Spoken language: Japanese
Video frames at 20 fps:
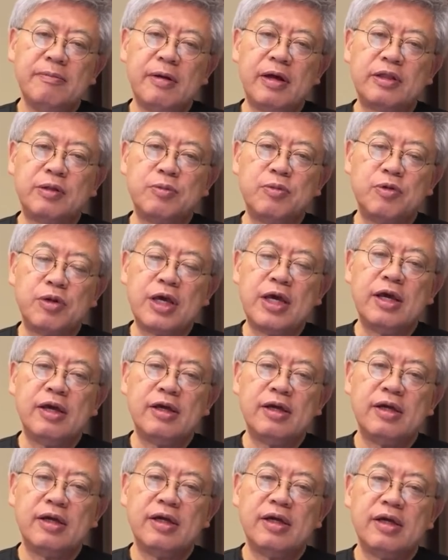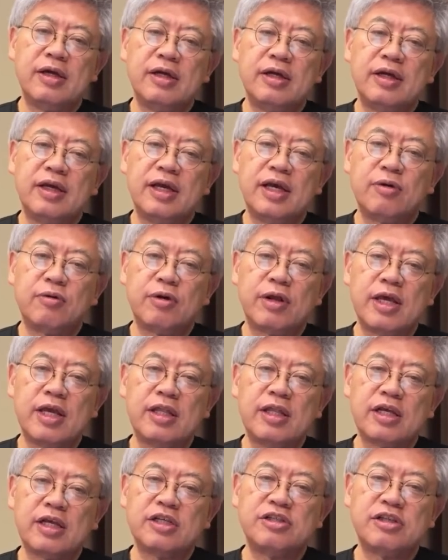まあでもね、これ
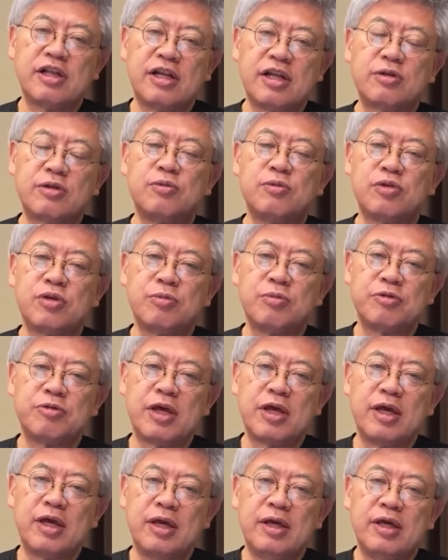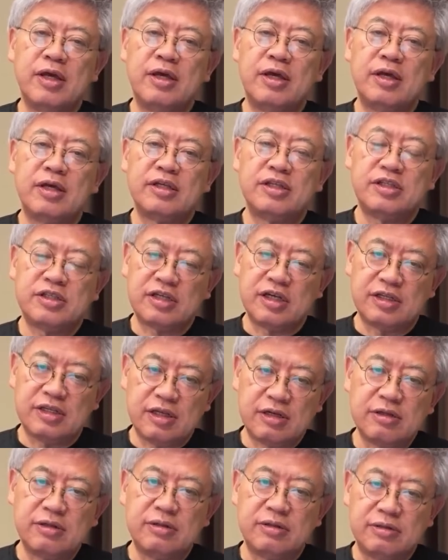変な記事だなと思ってもね、記事が
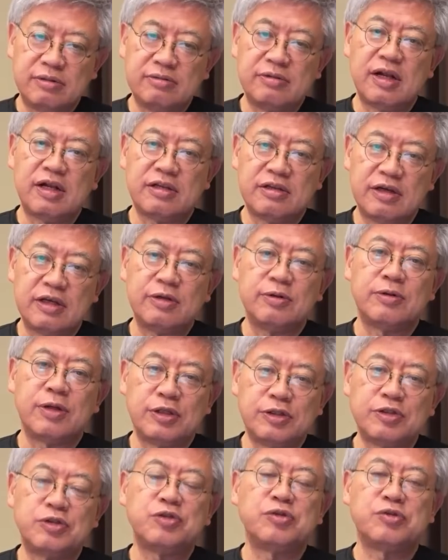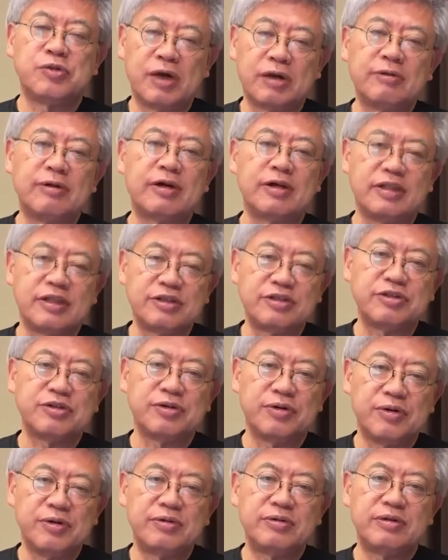出る裏にはいろんな事情があるわけで
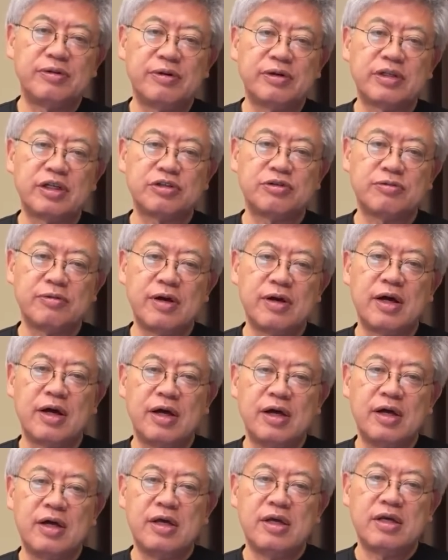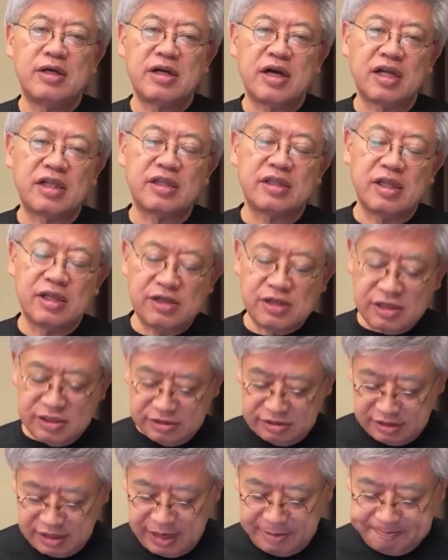すよ。私は勝手にで
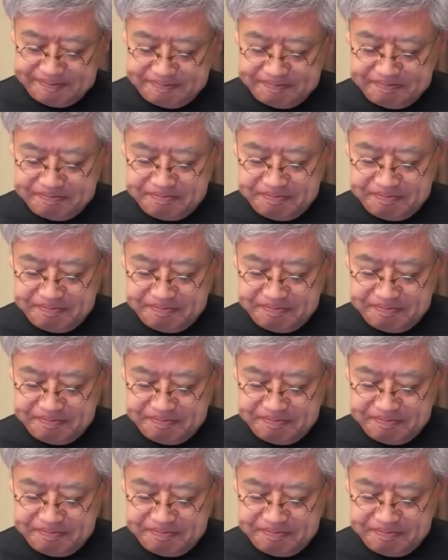すね、